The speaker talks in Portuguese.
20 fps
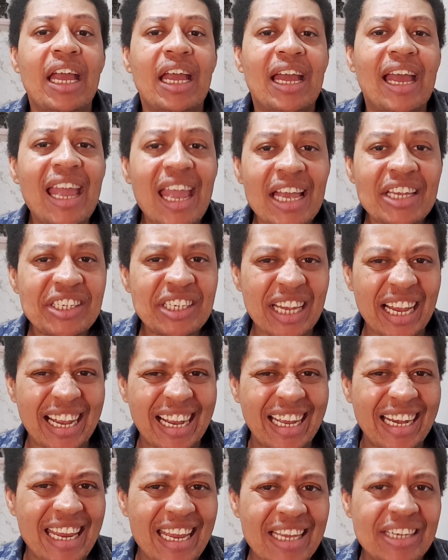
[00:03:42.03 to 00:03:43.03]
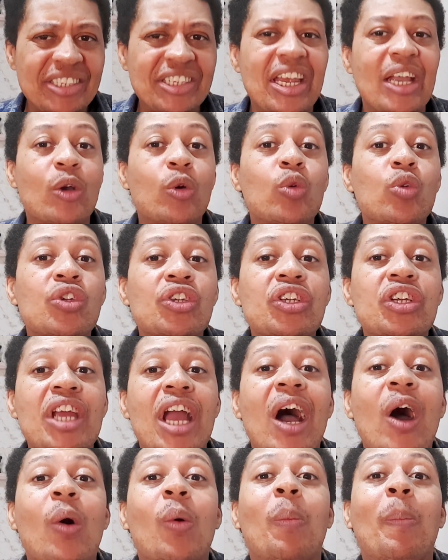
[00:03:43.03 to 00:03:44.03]
Essa crença é
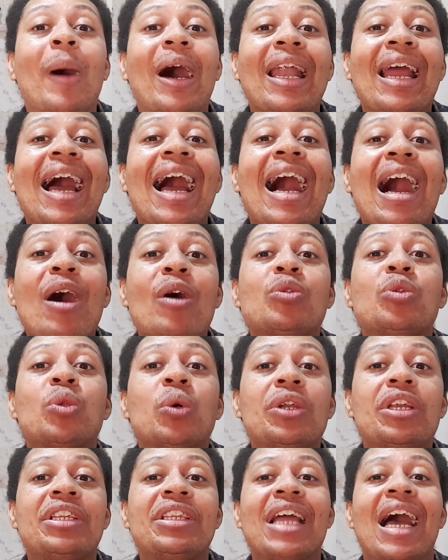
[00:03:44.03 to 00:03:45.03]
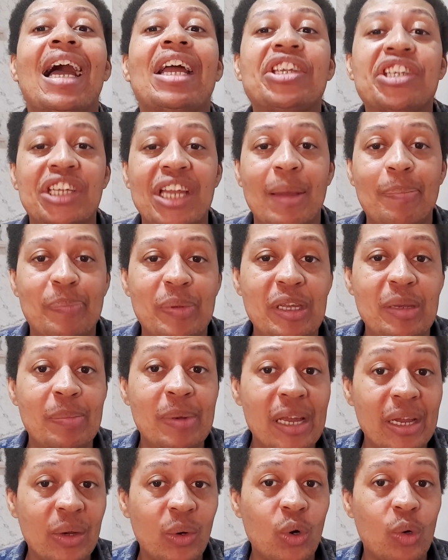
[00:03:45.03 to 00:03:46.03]
crucial para a autoridade da
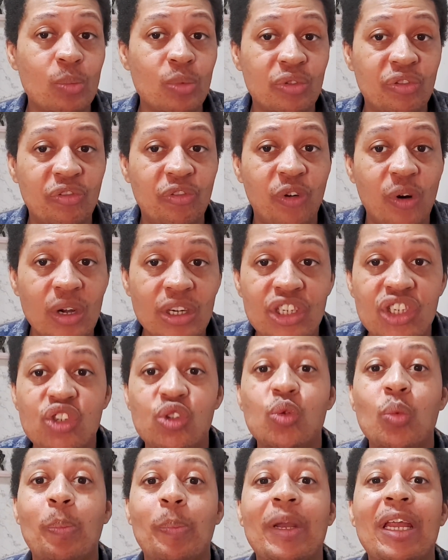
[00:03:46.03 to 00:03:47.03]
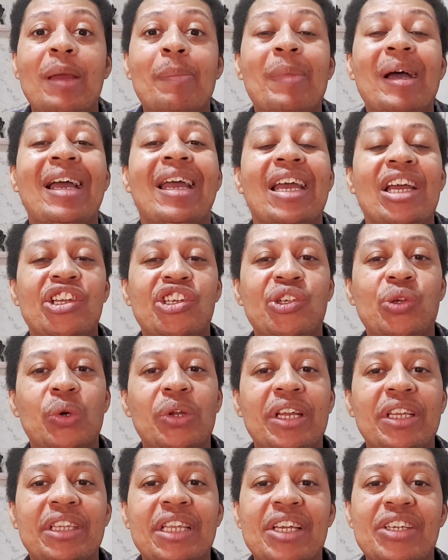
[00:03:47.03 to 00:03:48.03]
Bíblia como fonte suprema de
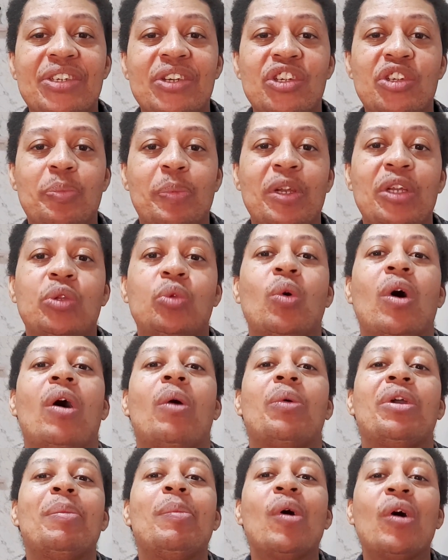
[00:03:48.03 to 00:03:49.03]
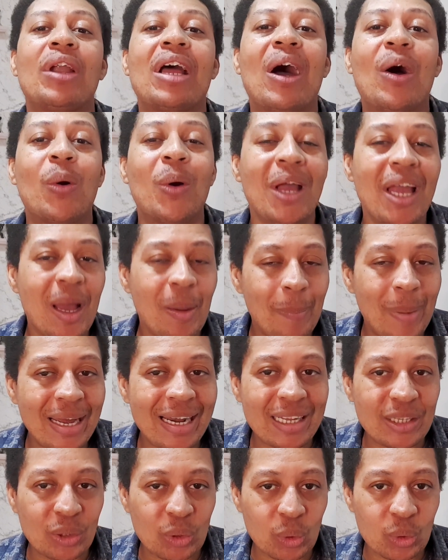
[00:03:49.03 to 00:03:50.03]
orientação espiritual e moral
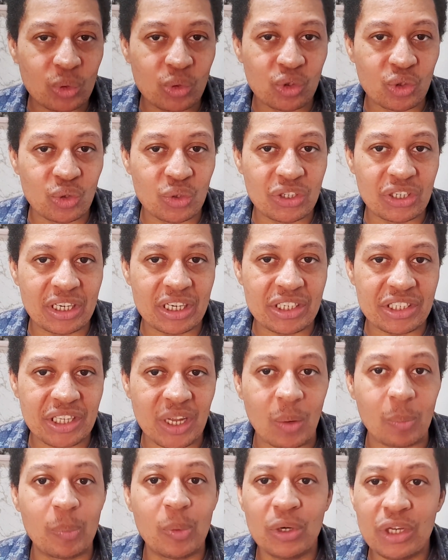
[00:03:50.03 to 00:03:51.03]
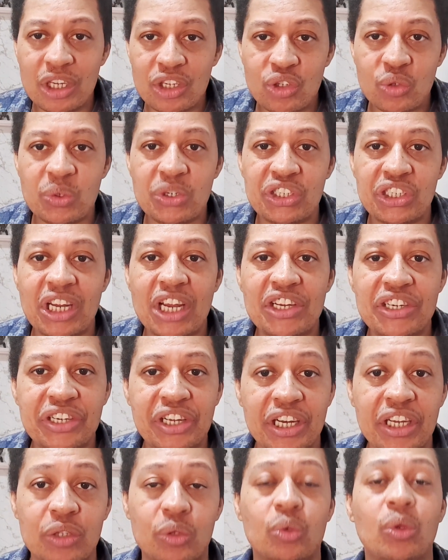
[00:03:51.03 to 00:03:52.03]
para todos os cristãos. Por isso está
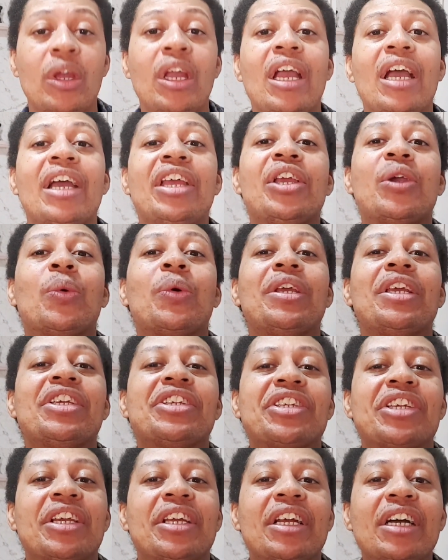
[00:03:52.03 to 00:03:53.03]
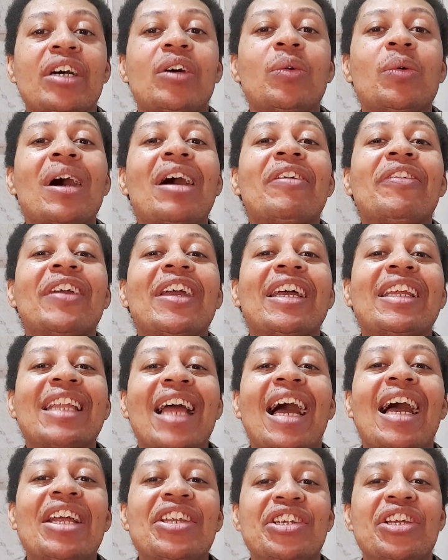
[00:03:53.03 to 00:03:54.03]
escrito: "E conhecerão a
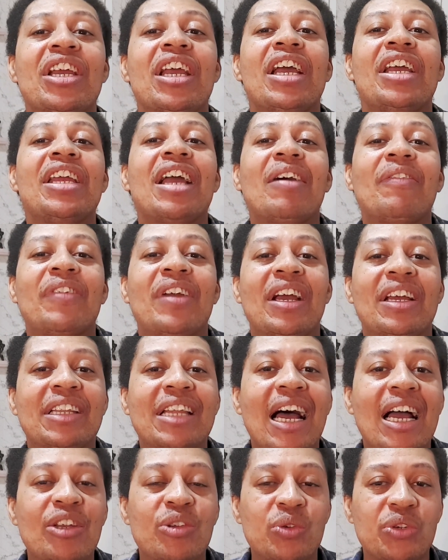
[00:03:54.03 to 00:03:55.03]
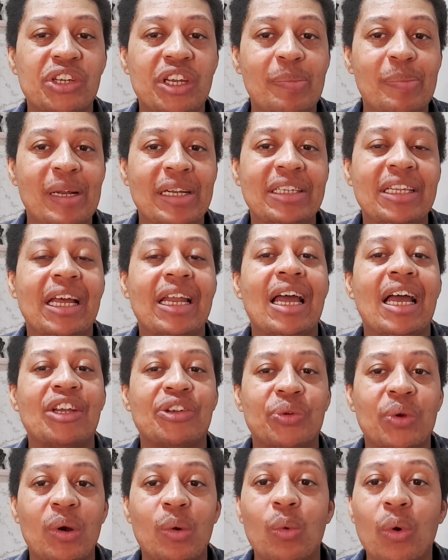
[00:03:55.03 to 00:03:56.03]
verdade, e a verdade os libertará."
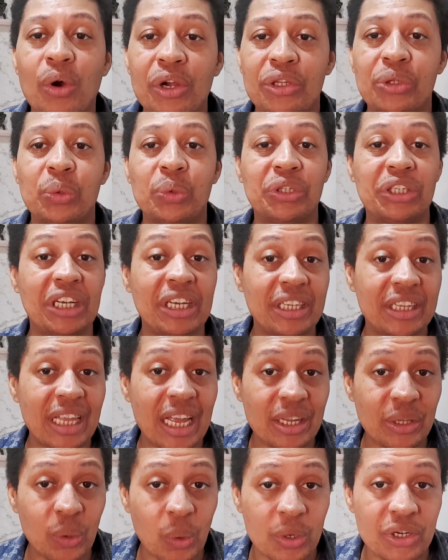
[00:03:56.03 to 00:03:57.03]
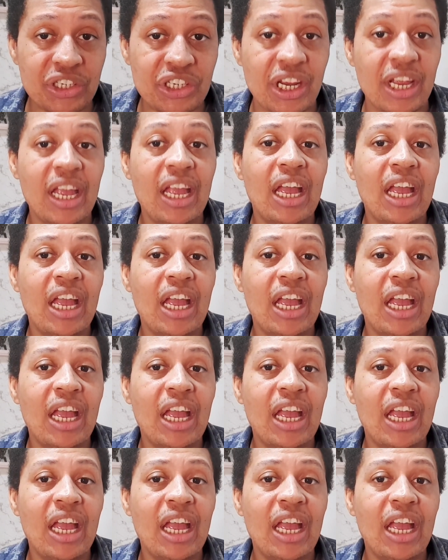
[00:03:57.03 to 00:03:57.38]
João 8:32.